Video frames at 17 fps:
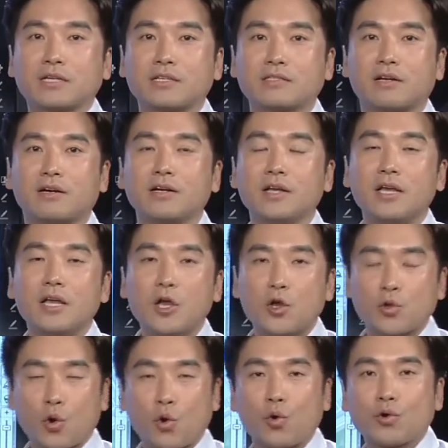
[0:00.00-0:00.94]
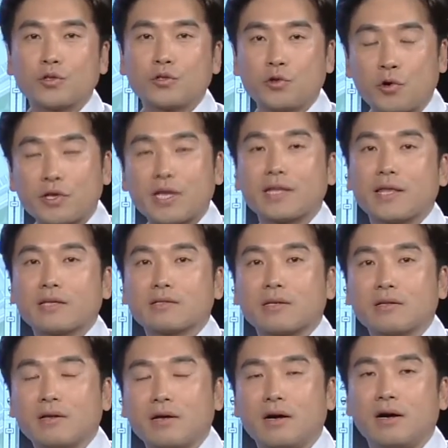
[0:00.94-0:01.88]
그래서 요거는 여기에
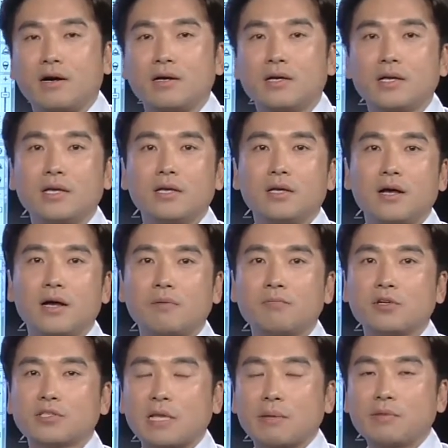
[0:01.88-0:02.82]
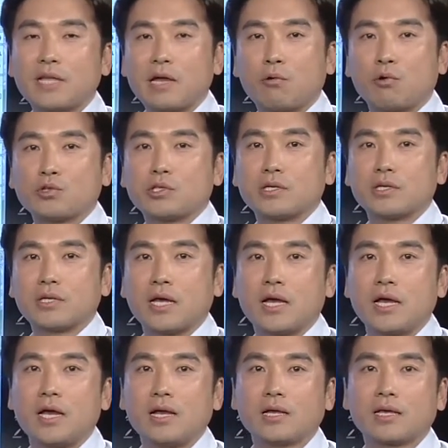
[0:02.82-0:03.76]
대해서는 한번 세미나에
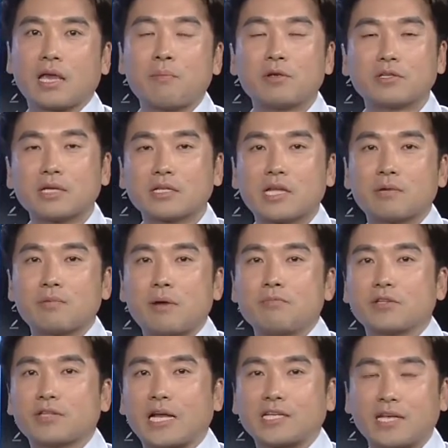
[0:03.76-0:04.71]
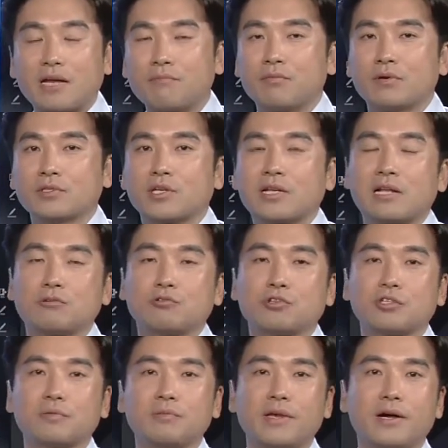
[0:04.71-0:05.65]
오시거나 개별 상담 한번 네. 다시 한번 전화를
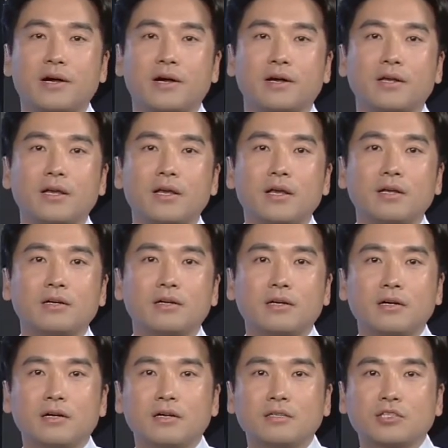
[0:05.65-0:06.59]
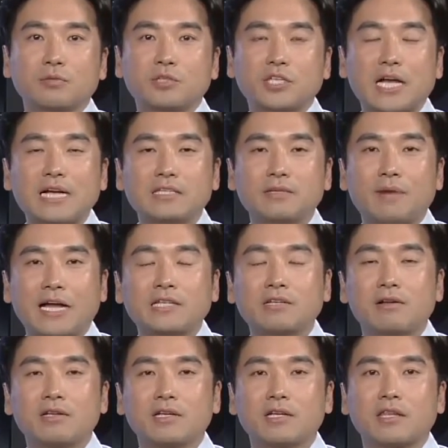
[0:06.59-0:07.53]
주시면 어, 지금 네. 시간이
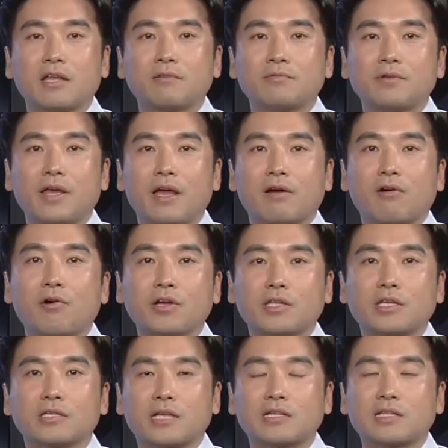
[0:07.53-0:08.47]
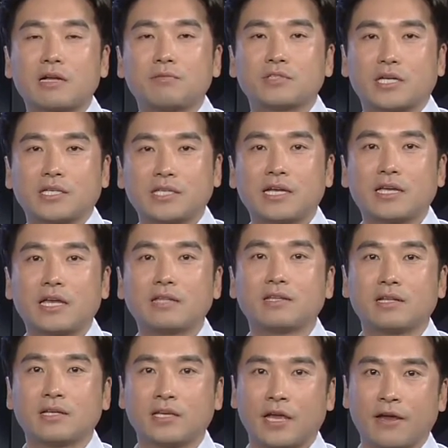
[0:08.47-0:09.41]
많이 걸리기 네. 때문에 거기에 대해서 상담을 자세하게
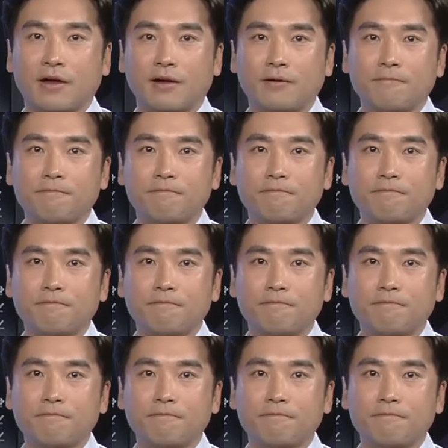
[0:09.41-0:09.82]
해드릴게요.